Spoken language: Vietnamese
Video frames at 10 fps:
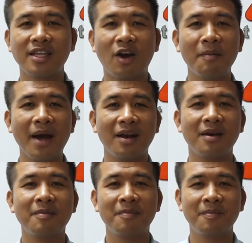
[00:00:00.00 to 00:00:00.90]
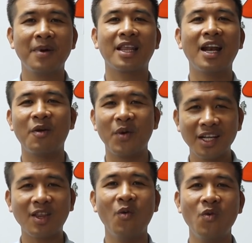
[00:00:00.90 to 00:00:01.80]
Chào các bạn, mình tên là Nguyễn
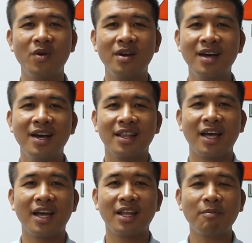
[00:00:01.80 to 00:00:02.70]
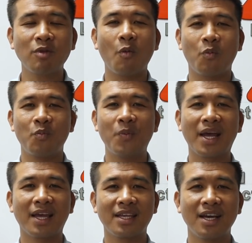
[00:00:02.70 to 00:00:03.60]
Đức Tú. Thì tiếp tục
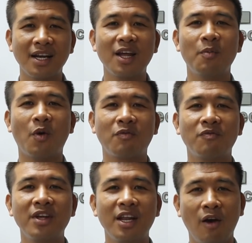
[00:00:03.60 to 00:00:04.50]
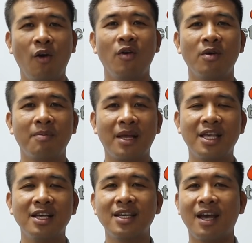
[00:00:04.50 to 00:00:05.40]
mình giới thiệu một video mình
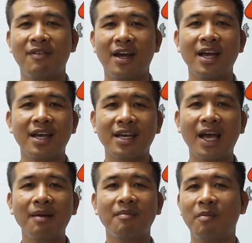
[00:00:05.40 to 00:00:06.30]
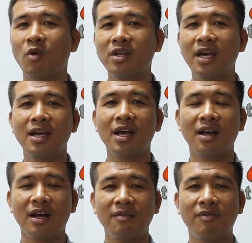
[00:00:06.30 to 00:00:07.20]
chia sẻ về cái cách mà bố trí
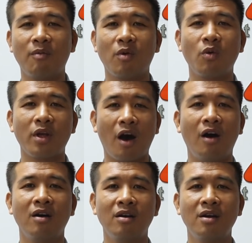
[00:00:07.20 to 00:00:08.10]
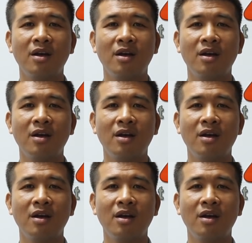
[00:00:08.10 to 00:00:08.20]
các cái phòng ngủ nhỏ.